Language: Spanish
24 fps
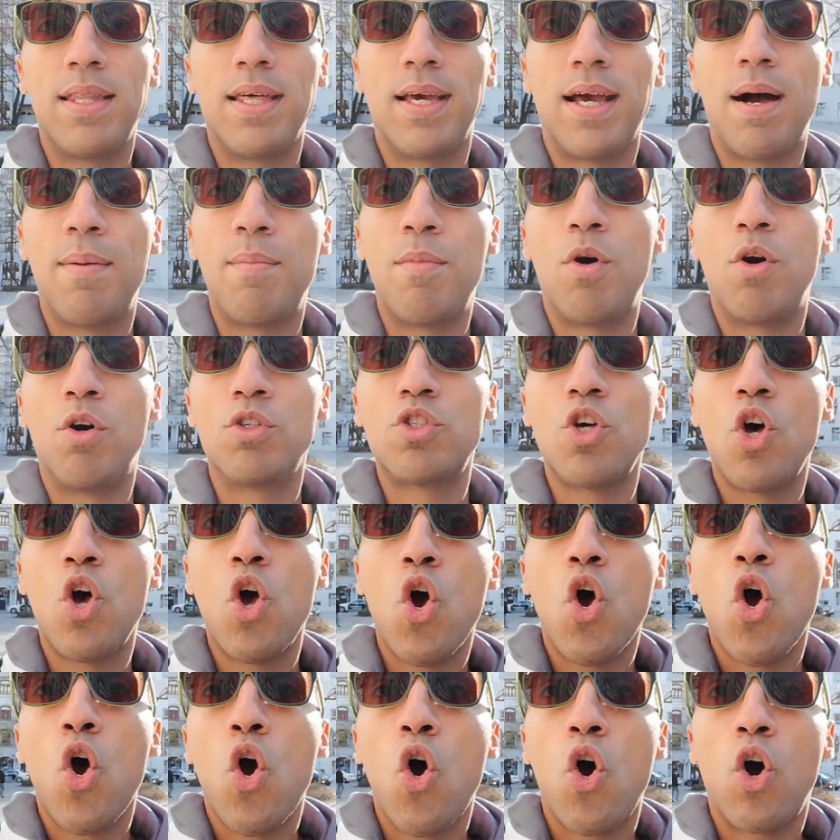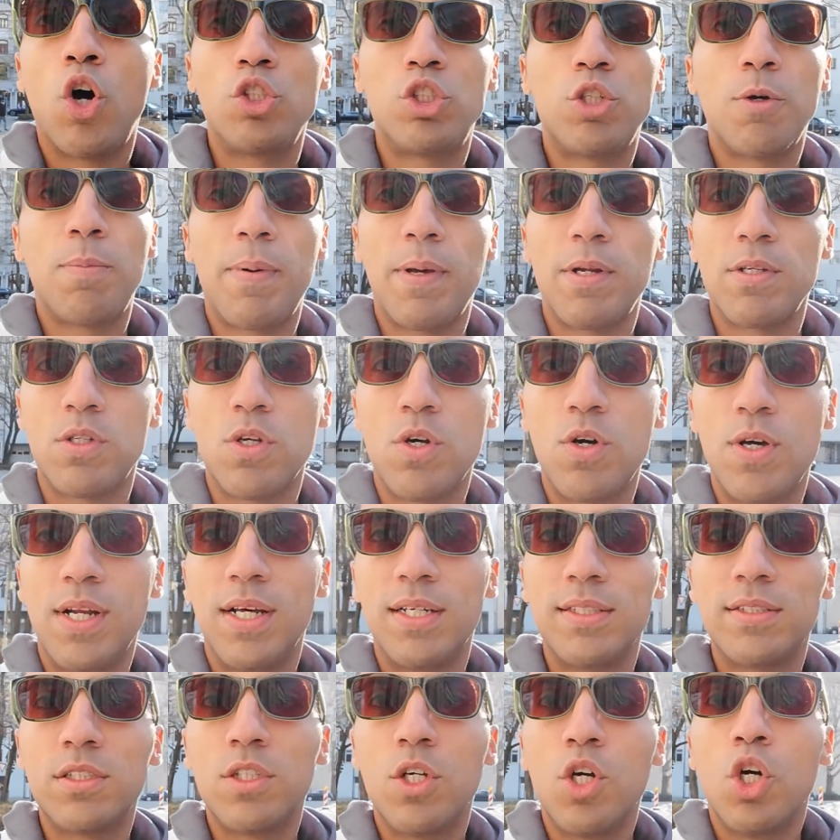digamos ocho
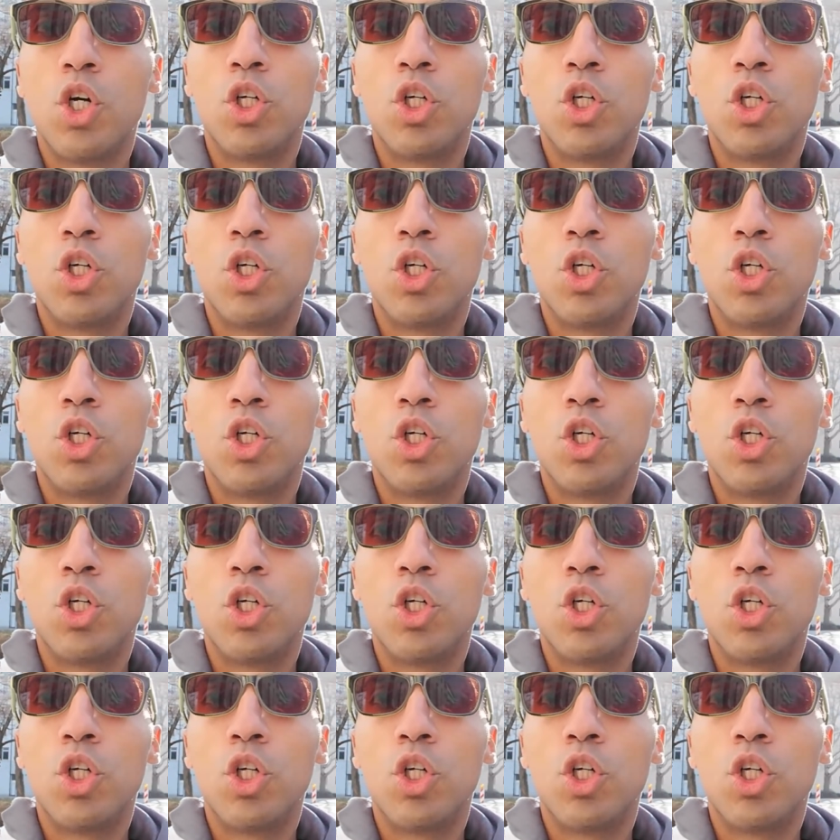personas,